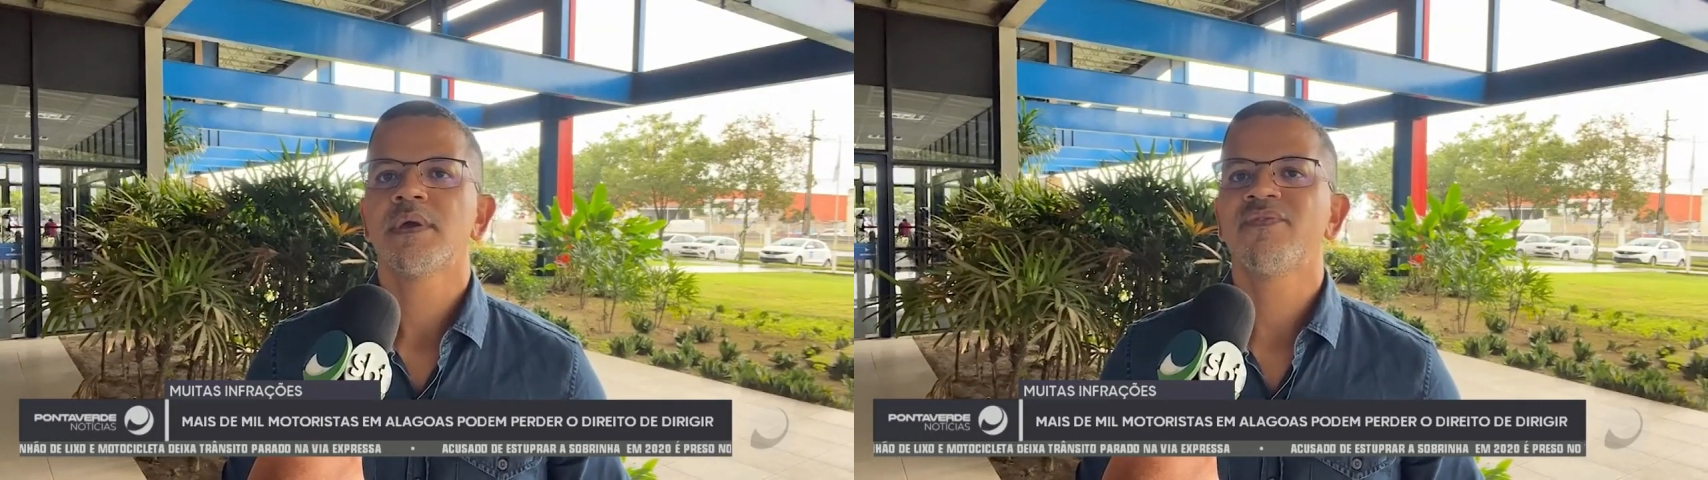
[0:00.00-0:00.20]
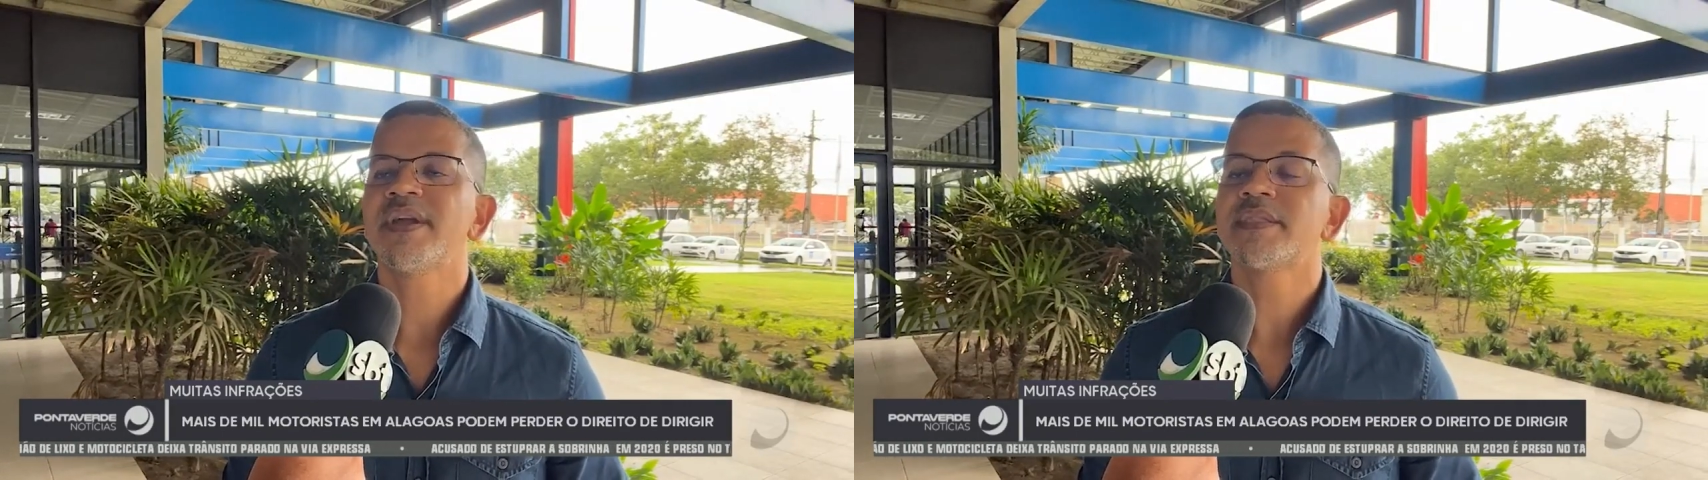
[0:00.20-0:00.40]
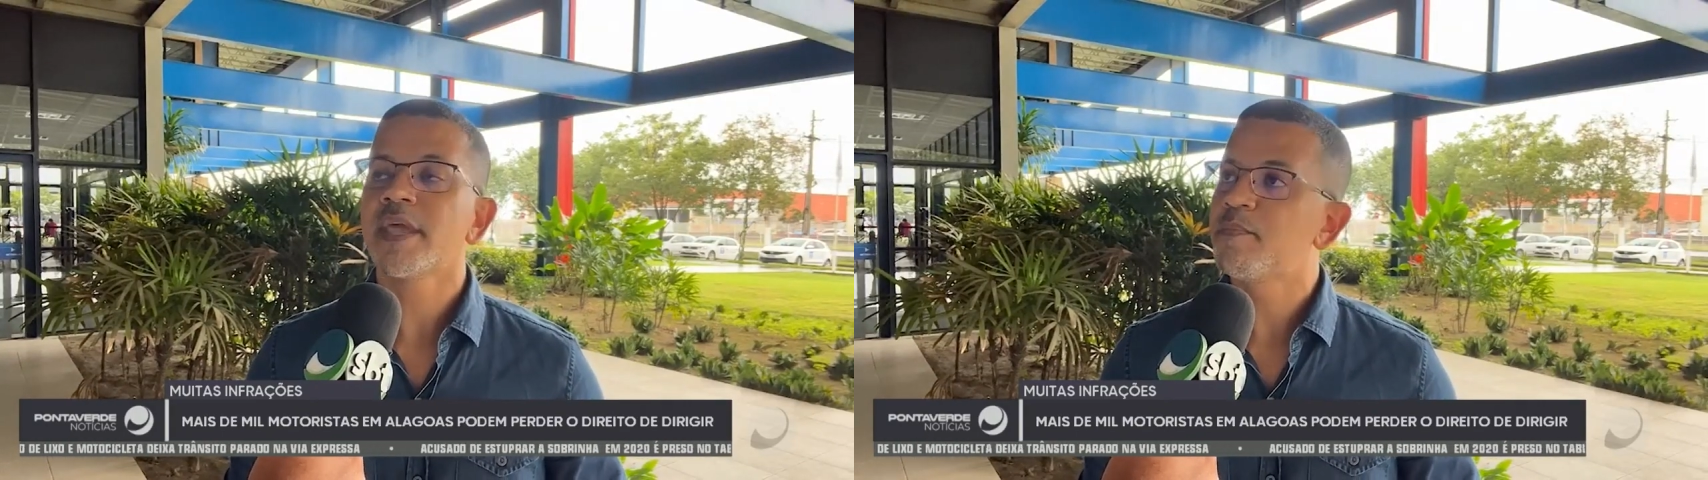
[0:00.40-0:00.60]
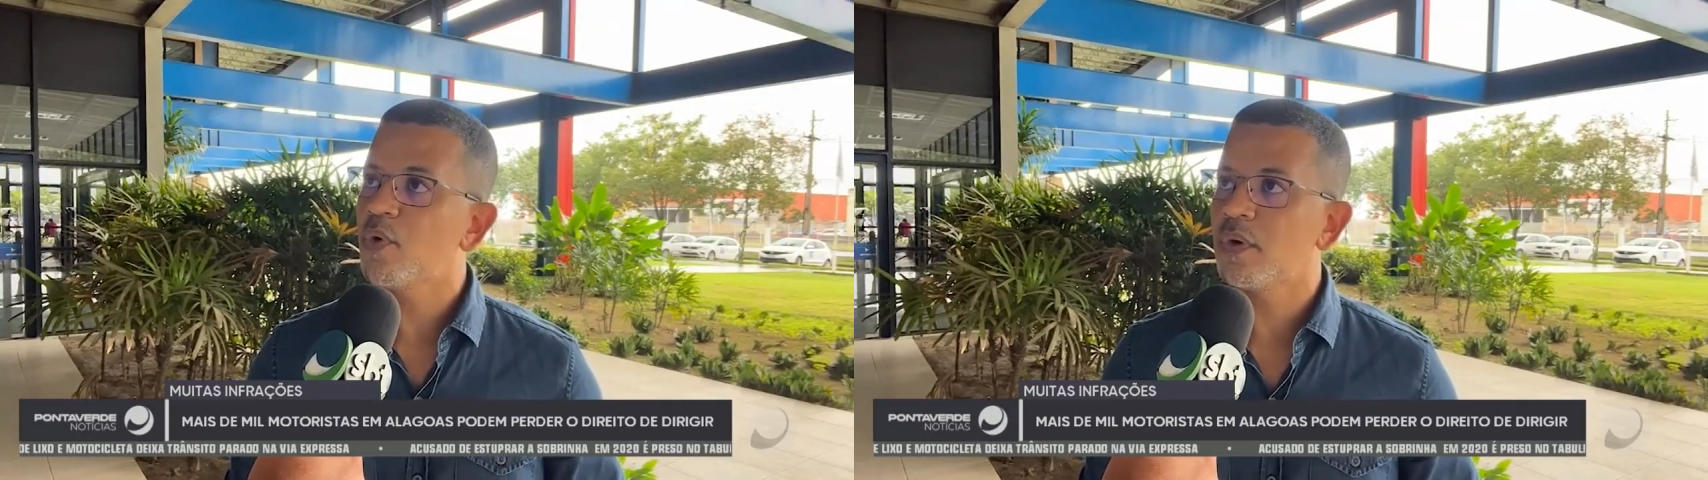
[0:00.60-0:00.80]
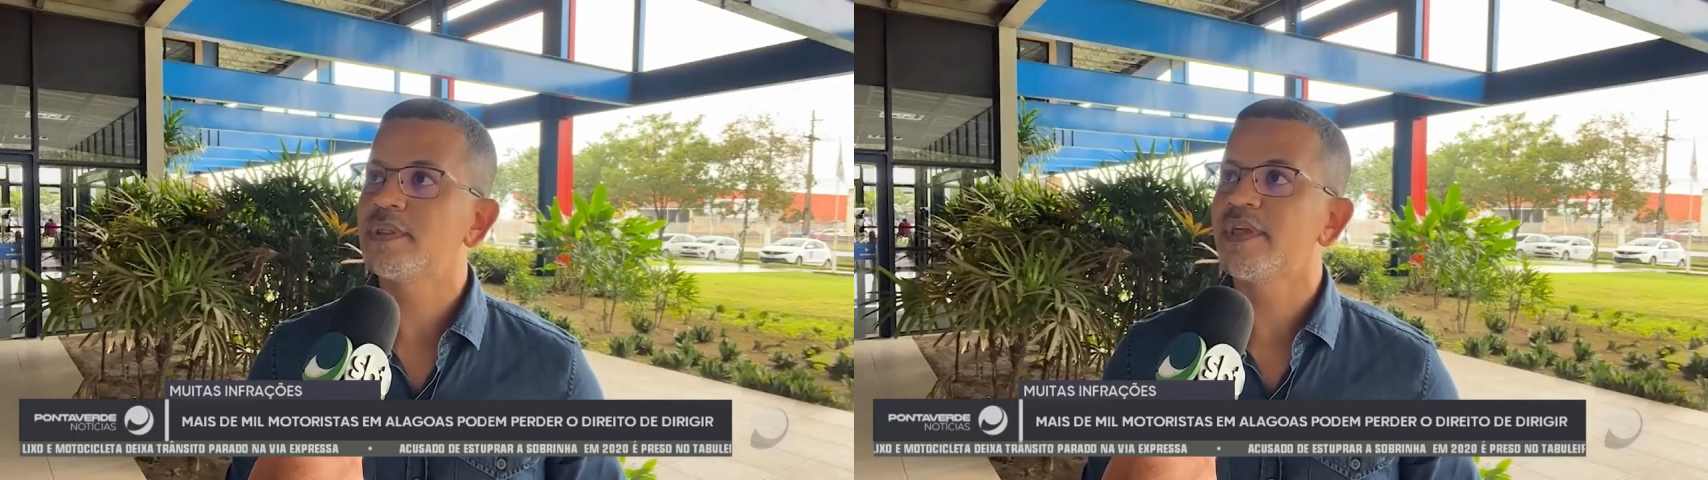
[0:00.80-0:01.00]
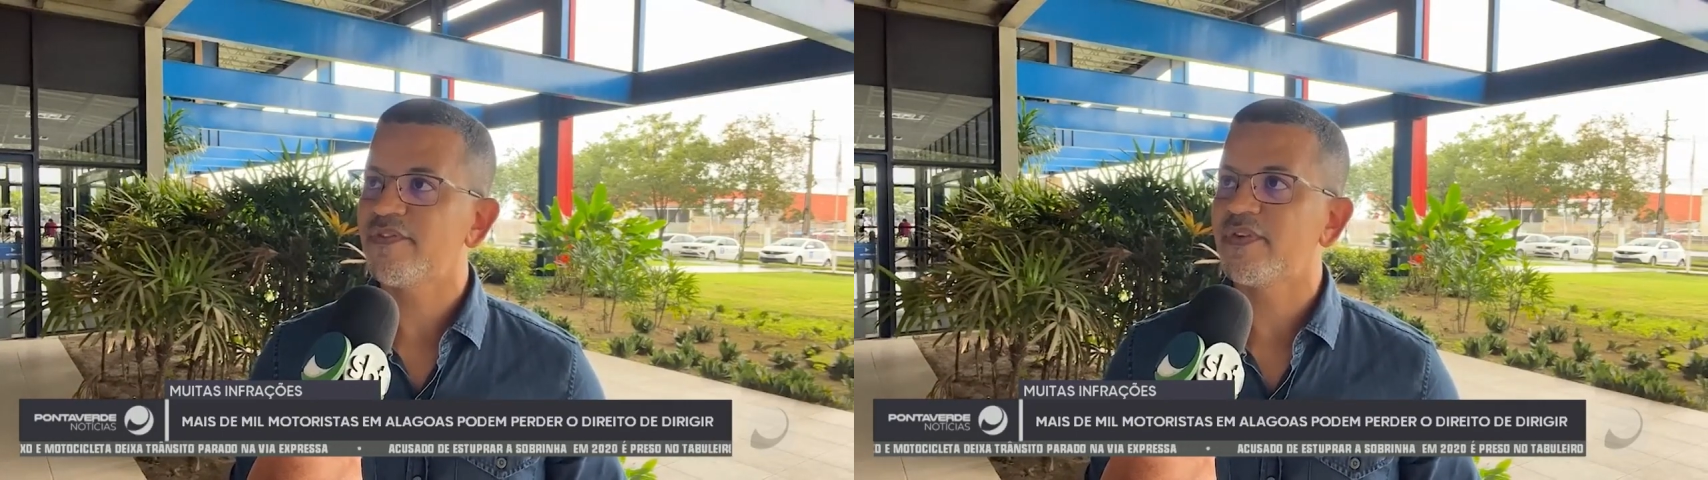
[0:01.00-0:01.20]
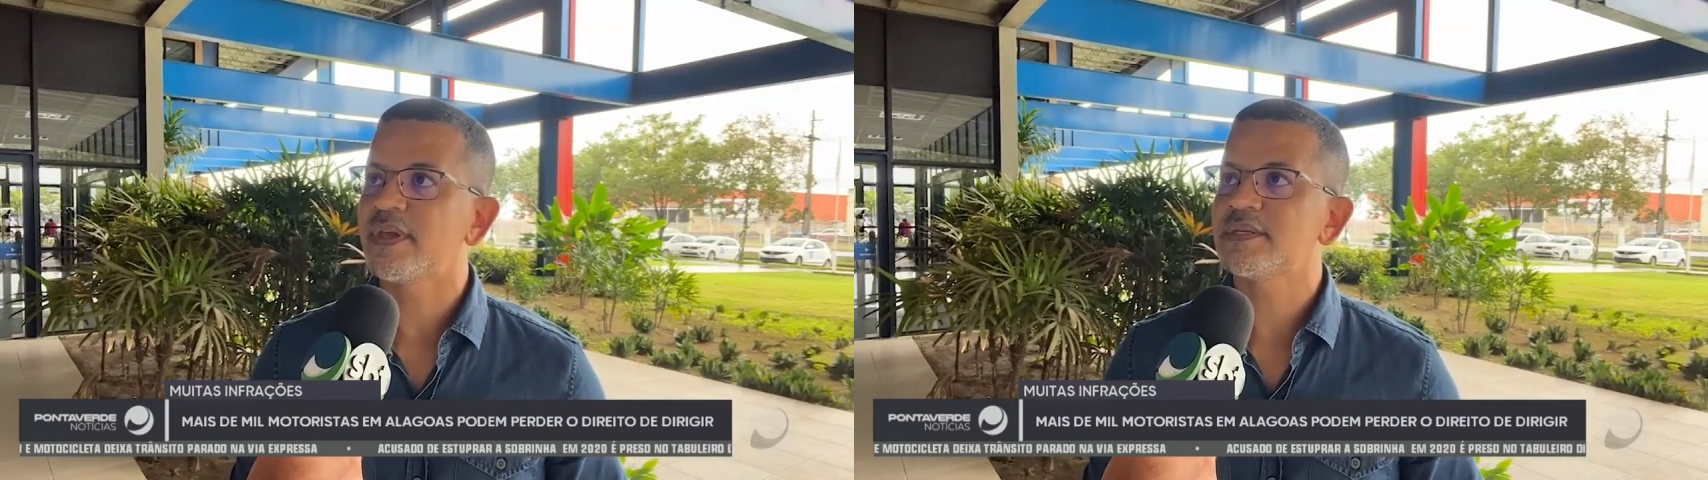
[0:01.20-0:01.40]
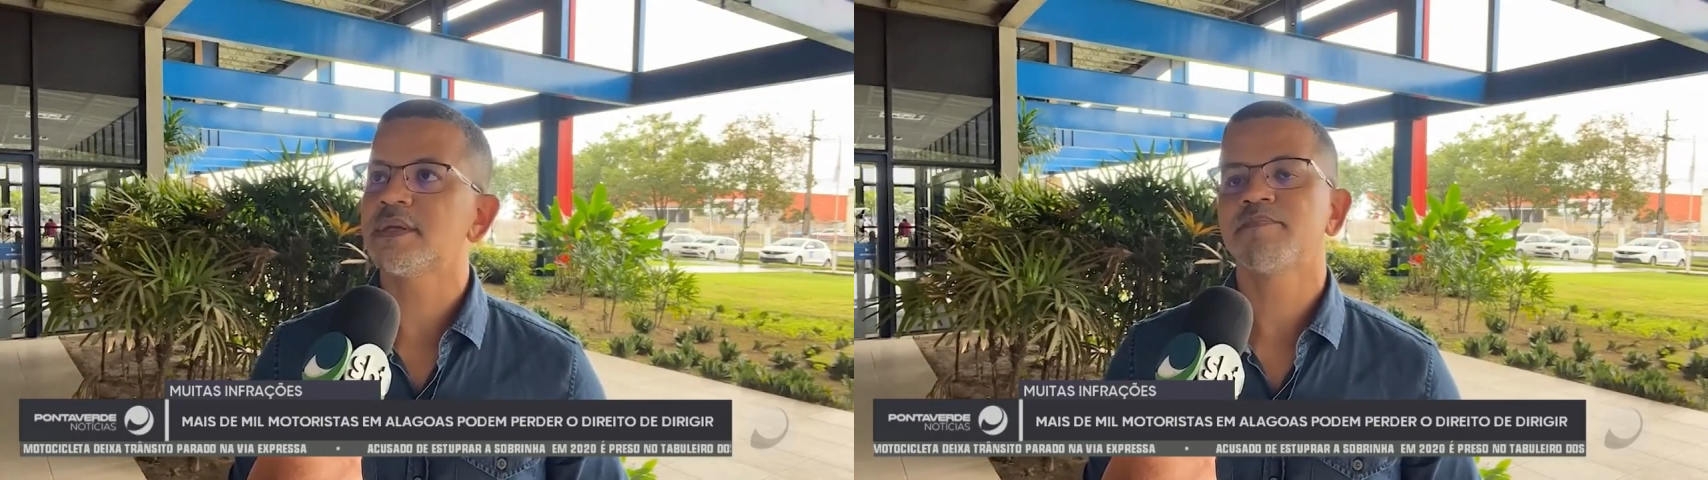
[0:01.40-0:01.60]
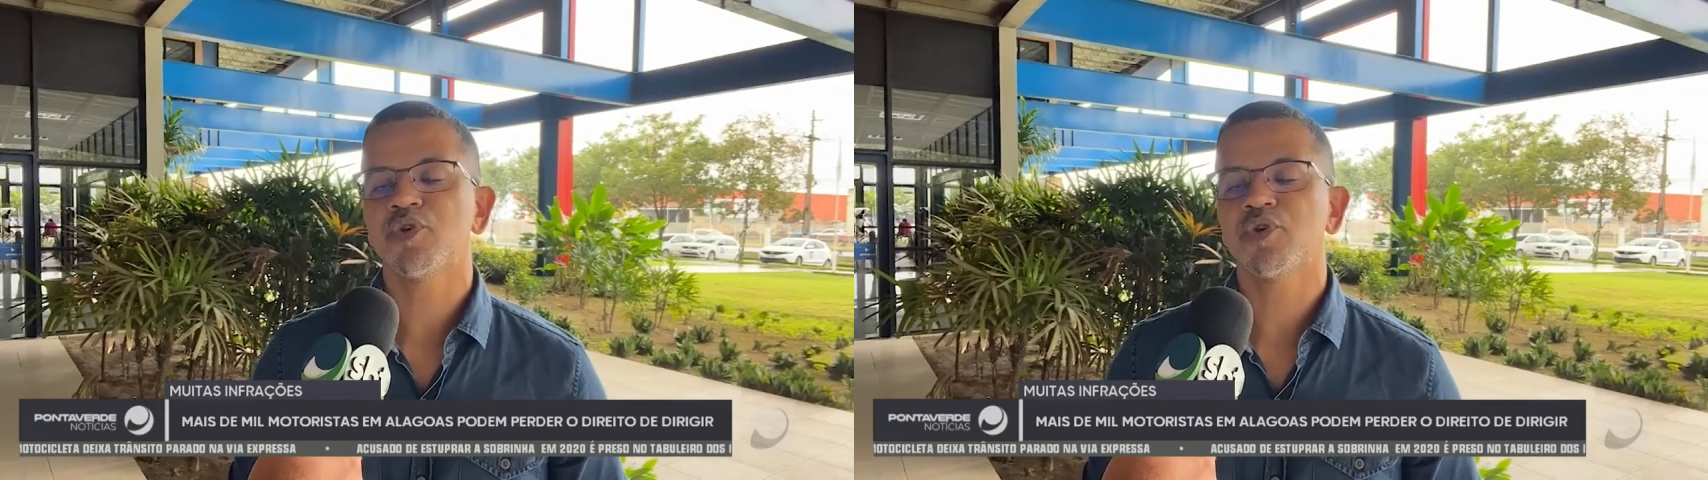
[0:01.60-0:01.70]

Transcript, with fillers: vai interpor defesa e,